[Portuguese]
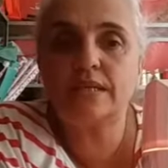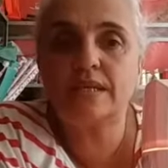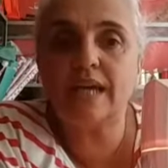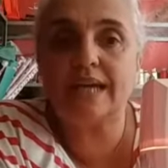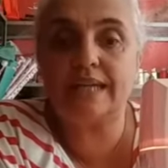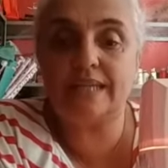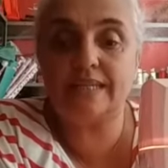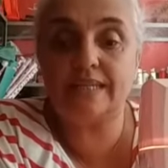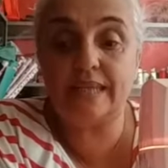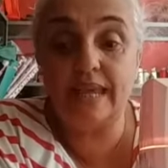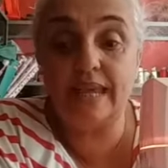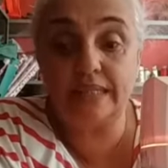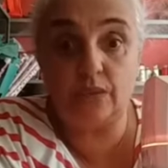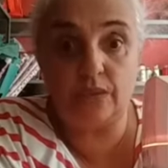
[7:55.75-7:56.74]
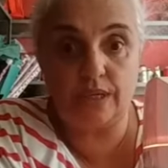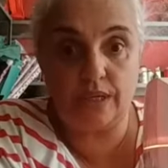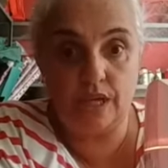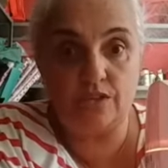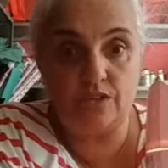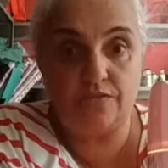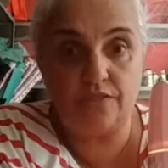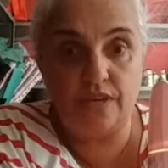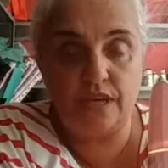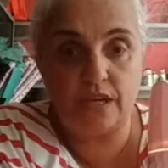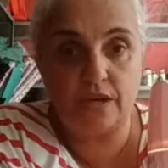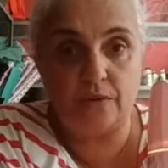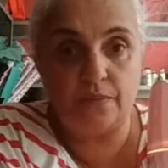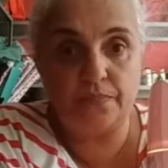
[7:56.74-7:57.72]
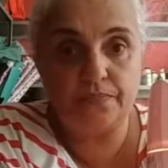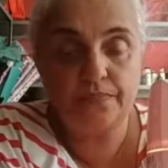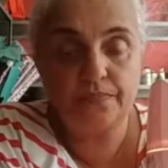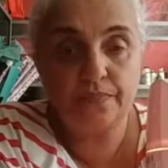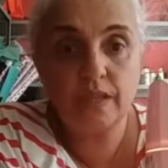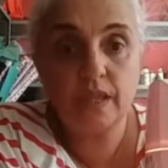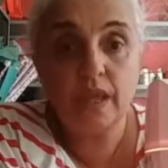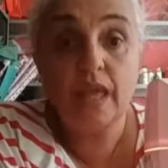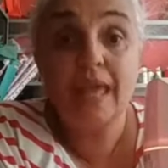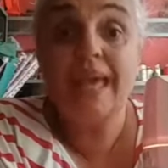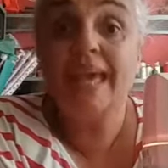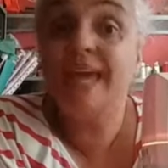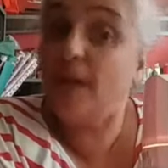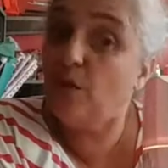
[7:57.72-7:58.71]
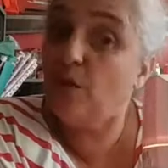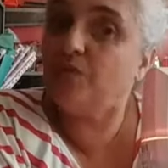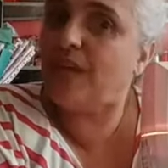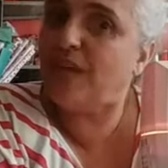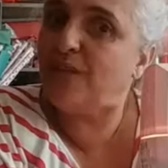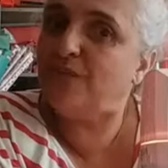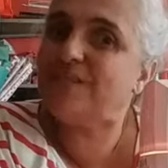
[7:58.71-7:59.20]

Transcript: que acrescentam e que edificam, eu tenho